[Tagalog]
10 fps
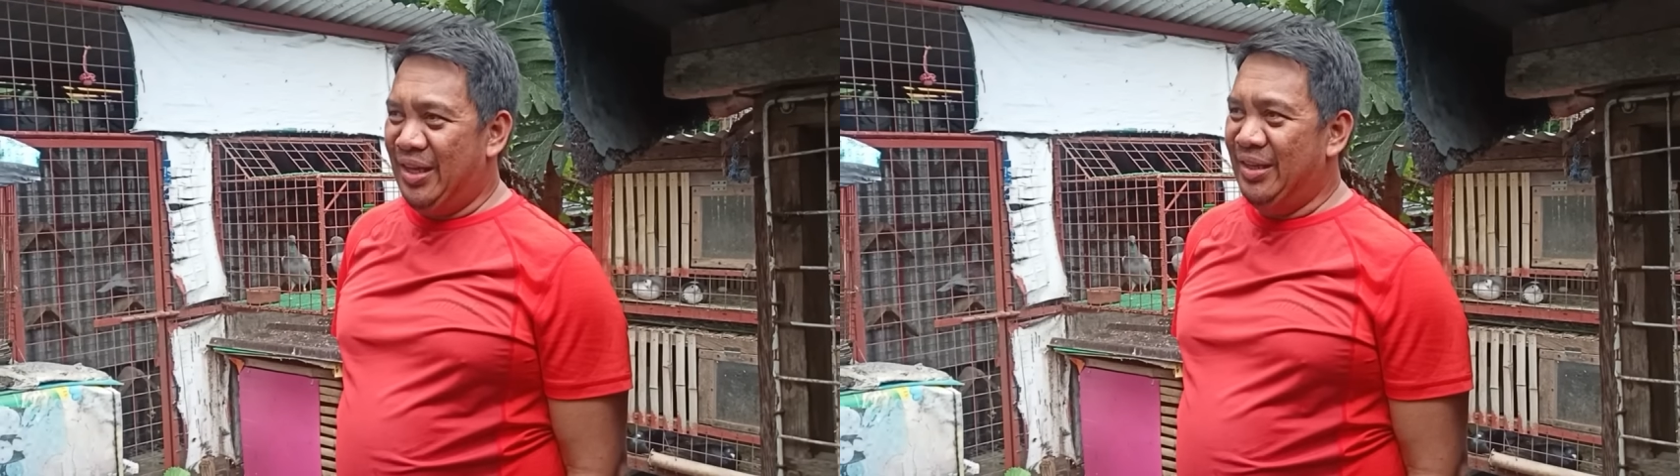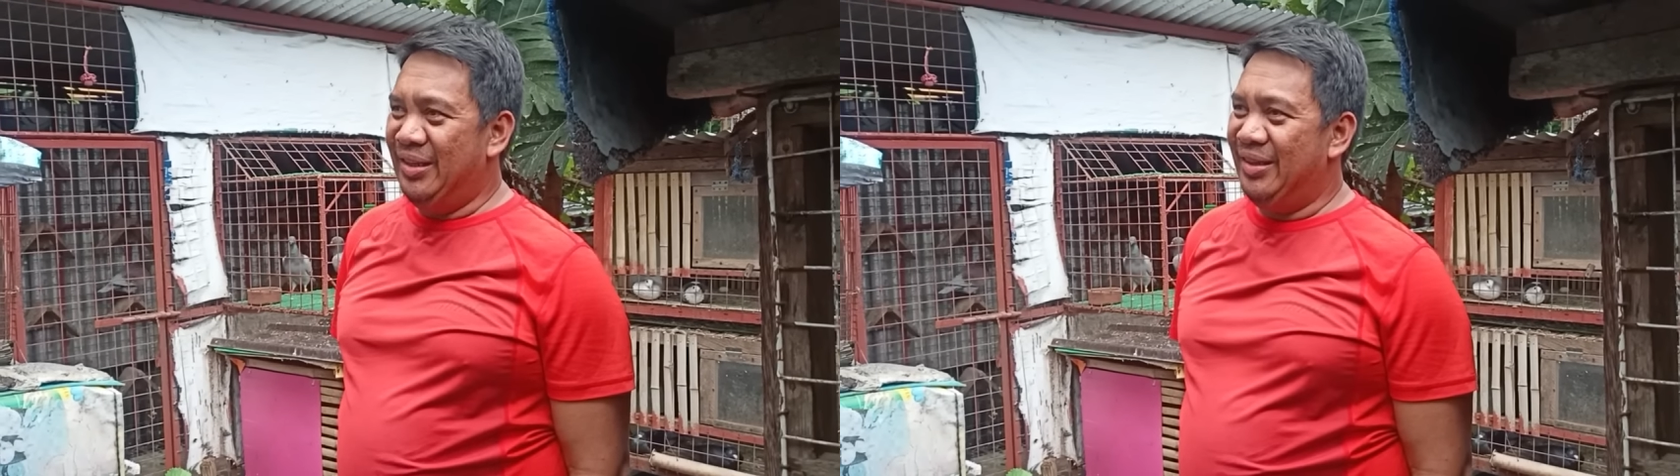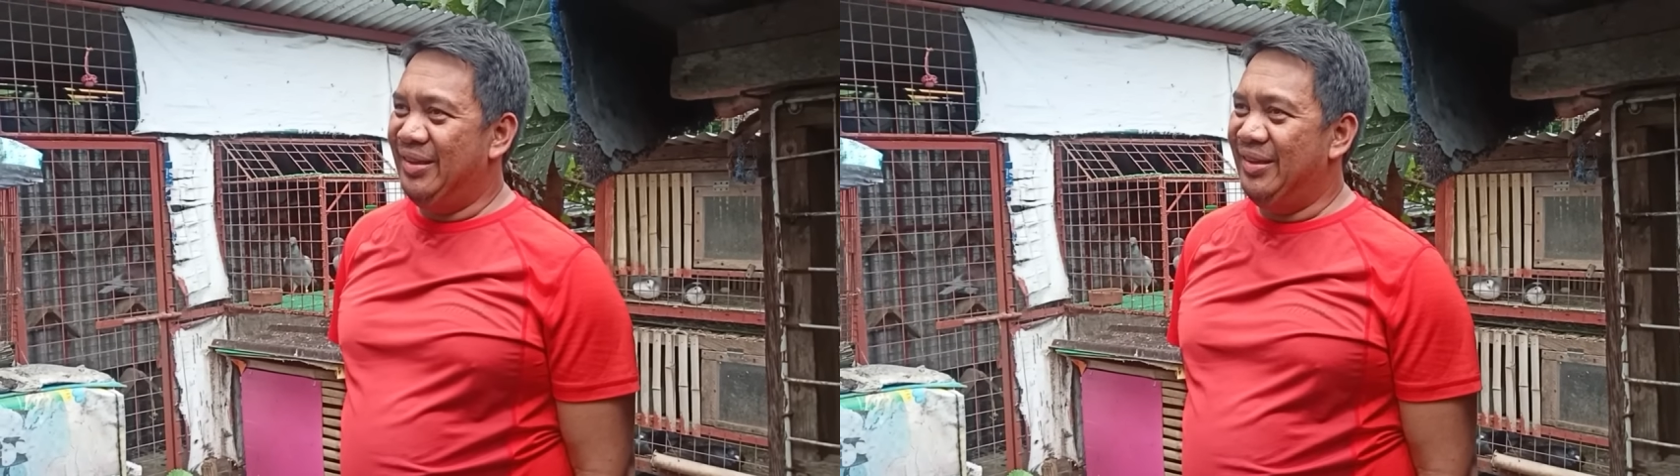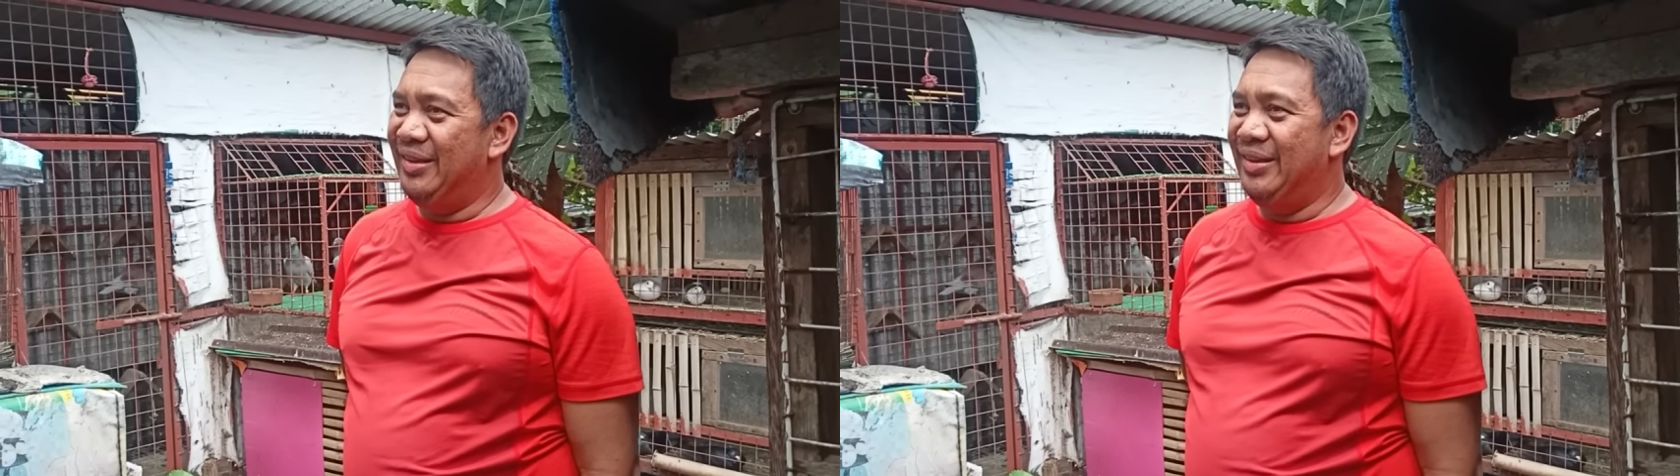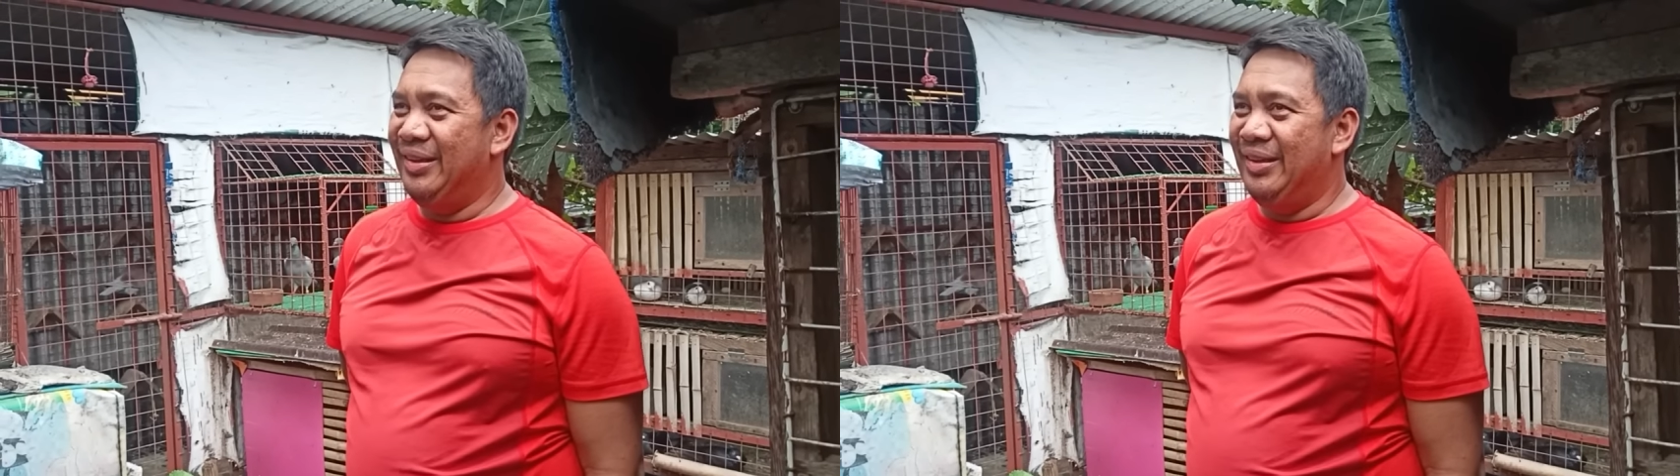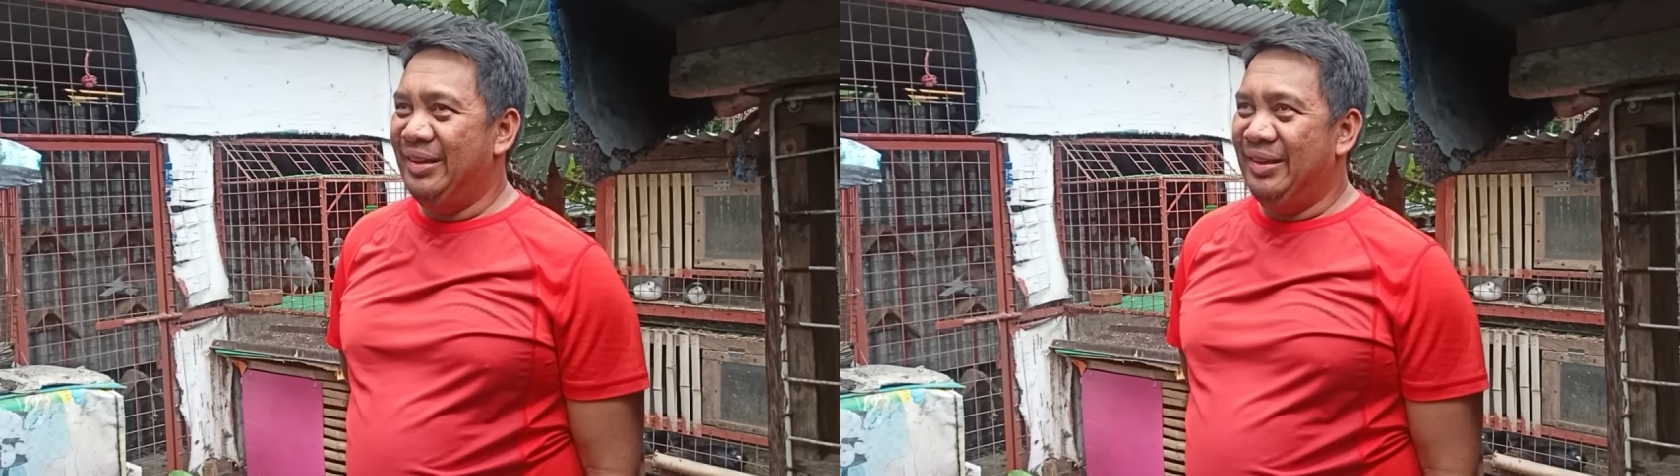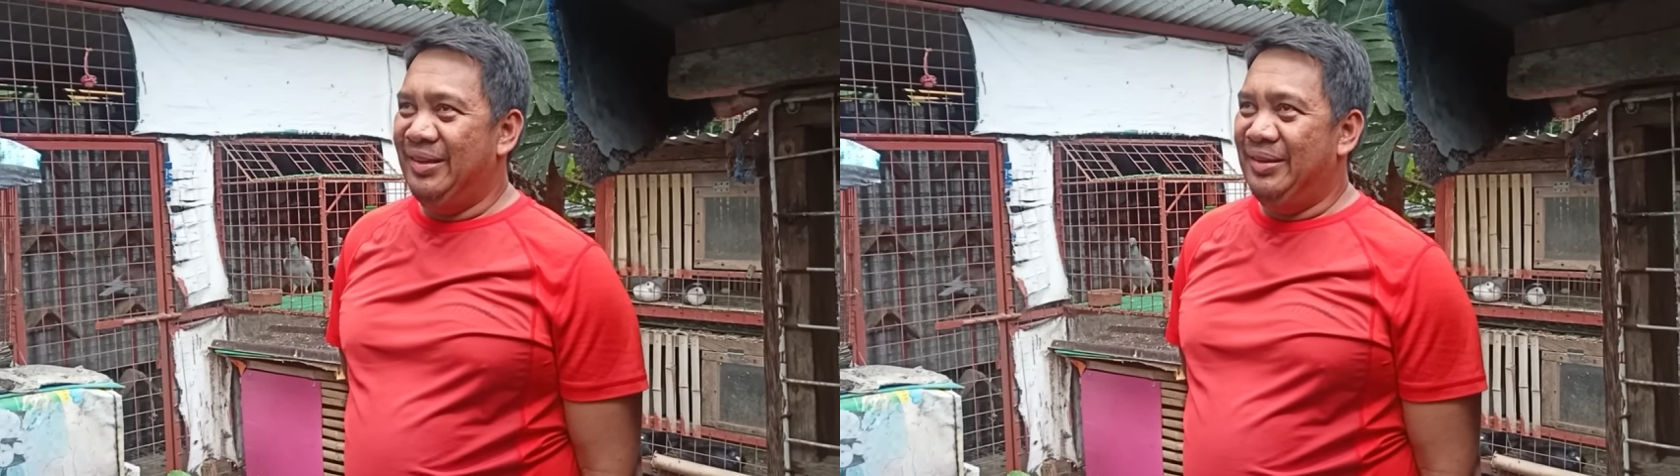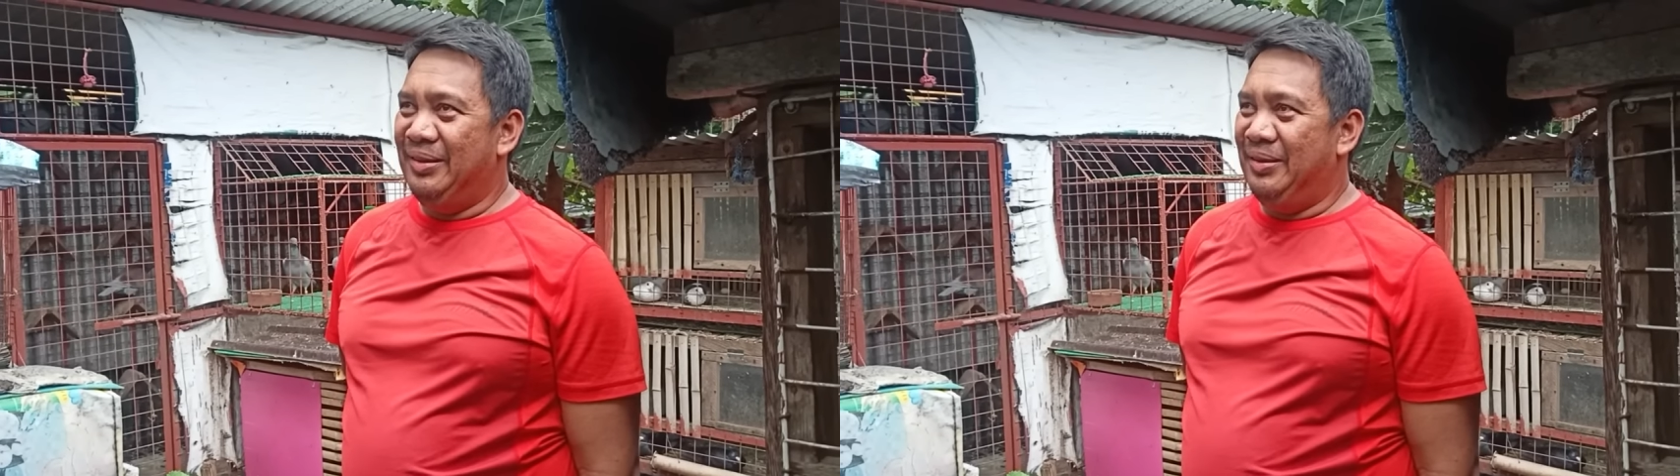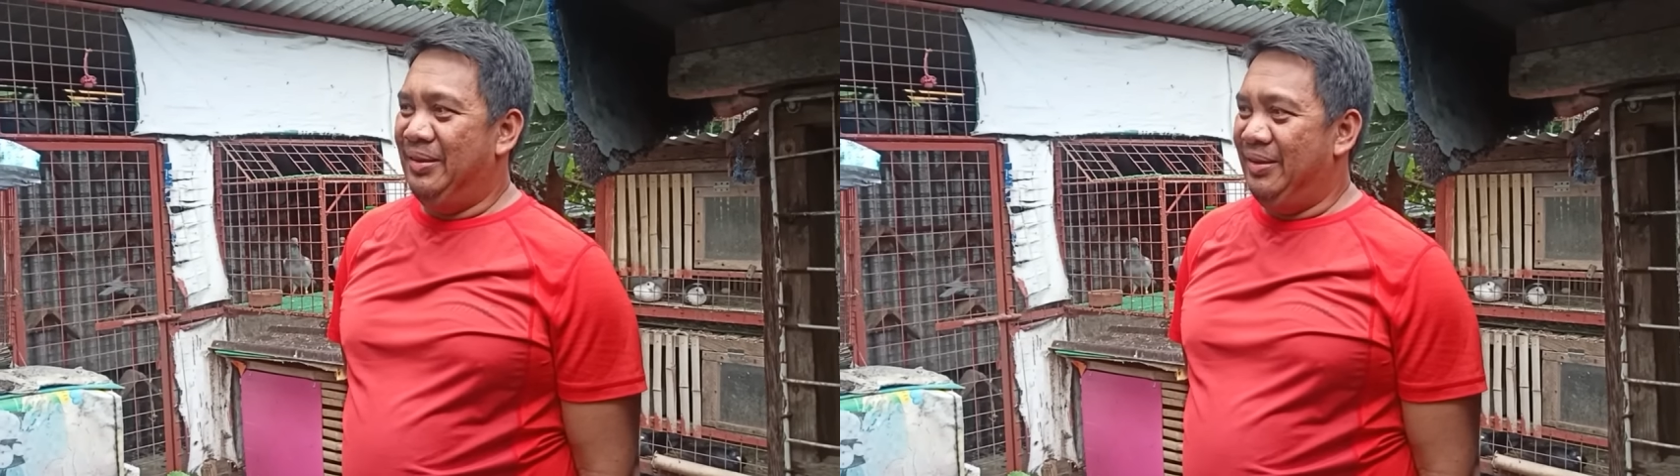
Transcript: yan. Tsaka